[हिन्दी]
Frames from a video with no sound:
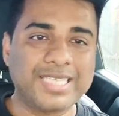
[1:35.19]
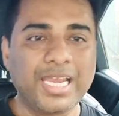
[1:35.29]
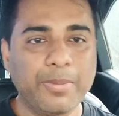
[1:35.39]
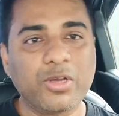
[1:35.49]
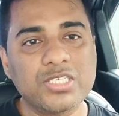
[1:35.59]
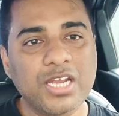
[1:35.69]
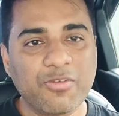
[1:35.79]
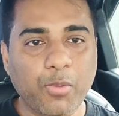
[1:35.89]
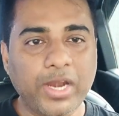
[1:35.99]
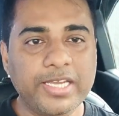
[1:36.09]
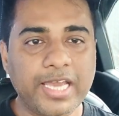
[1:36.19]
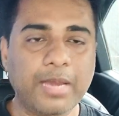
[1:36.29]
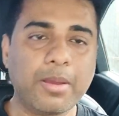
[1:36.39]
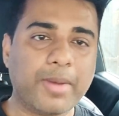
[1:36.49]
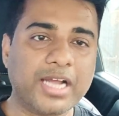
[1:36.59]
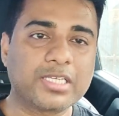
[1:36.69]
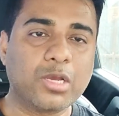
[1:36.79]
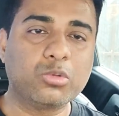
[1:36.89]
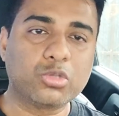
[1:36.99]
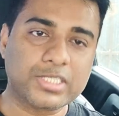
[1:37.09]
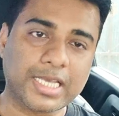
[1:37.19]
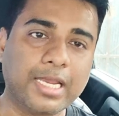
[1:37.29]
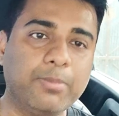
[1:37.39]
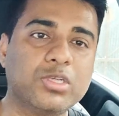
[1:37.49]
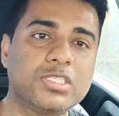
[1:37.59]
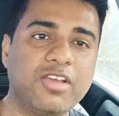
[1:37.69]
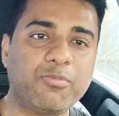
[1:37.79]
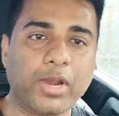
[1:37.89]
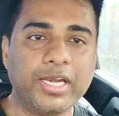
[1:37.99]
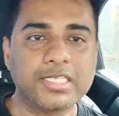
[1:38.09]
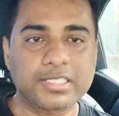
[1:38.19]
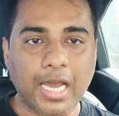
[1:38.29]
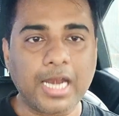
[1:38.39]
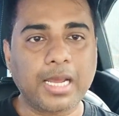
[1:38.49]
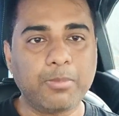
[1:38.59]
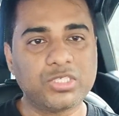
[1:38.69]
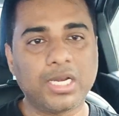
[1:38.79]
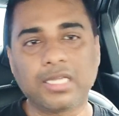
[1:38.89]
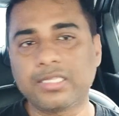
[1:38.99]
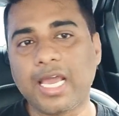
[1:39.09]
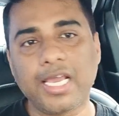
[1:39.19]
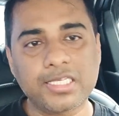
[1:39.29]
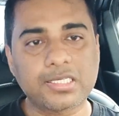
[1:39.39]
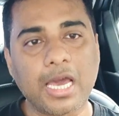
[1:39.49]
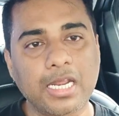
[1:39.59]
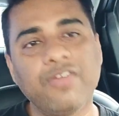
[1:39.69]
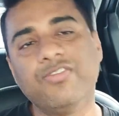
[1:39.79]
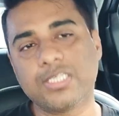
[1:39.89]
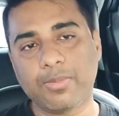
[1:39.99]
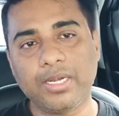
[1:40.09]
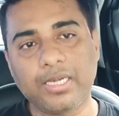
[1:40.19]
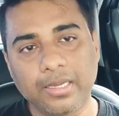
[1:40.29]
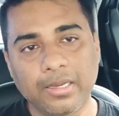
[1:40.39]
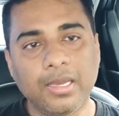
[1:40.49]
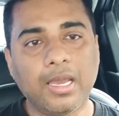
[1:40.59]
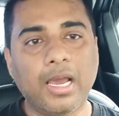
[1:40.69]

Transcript: सेकंड पॉजिटिव पॉइंट की अगर मैं बात करूं तो सेकेंड पॉजिटिव पॉइंट इस कार का मुझे लगता है इस कार की विजिबिलिटी